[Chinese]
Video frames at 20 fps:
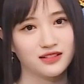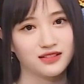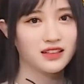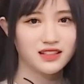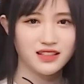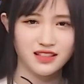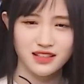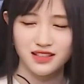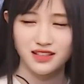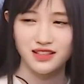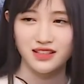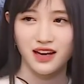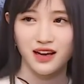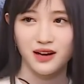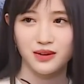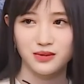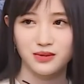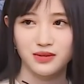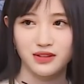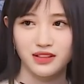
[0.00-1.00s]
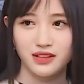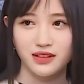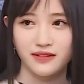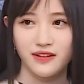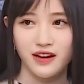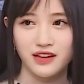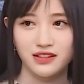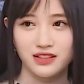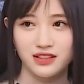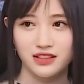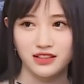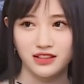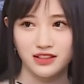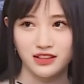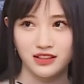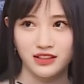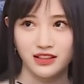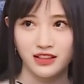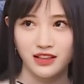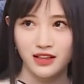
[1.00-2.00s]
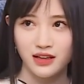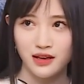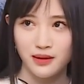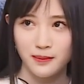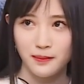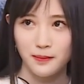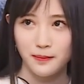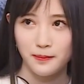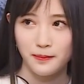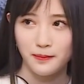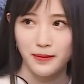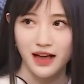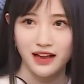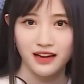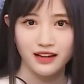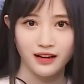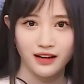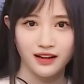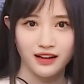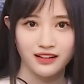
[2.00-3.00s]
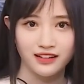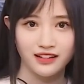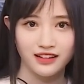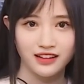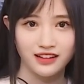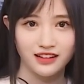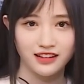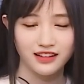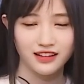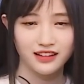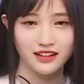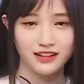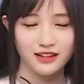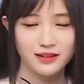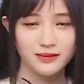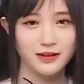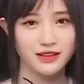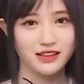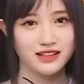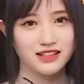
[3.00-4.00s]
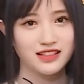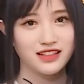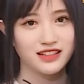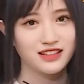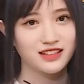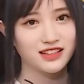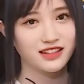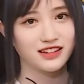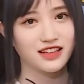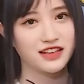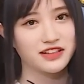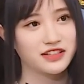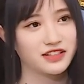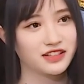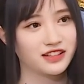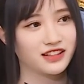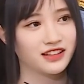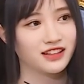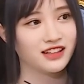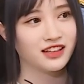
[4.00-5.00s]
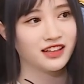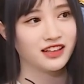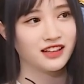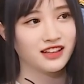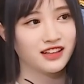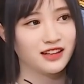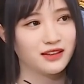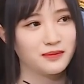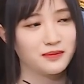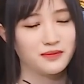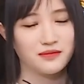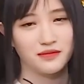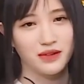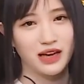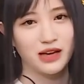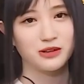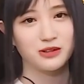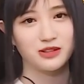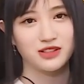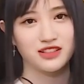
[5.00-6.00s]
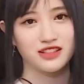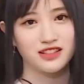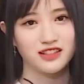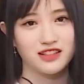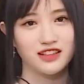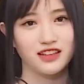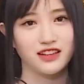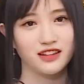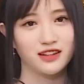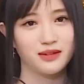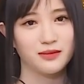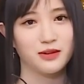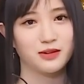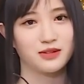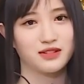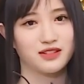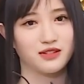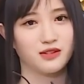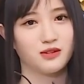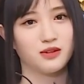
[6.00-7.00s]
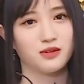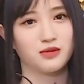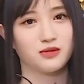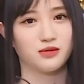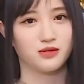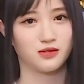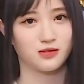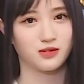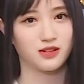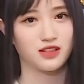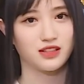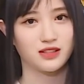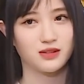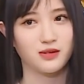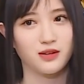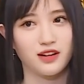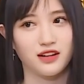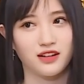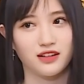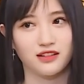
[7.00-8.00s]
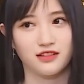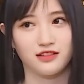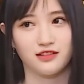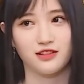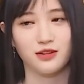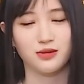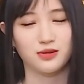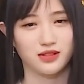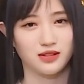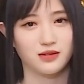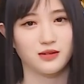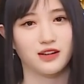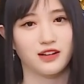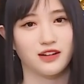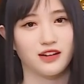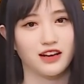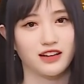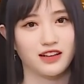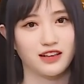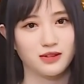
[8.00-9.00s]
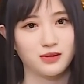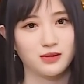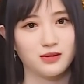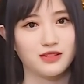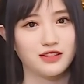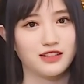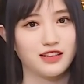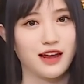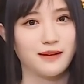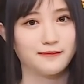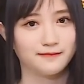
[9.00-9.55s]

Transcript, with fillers: 近期想要去的地方，其实办了那个日本的签证，但是没有时间和没有机会去，所以希望有机会的话可以去一下。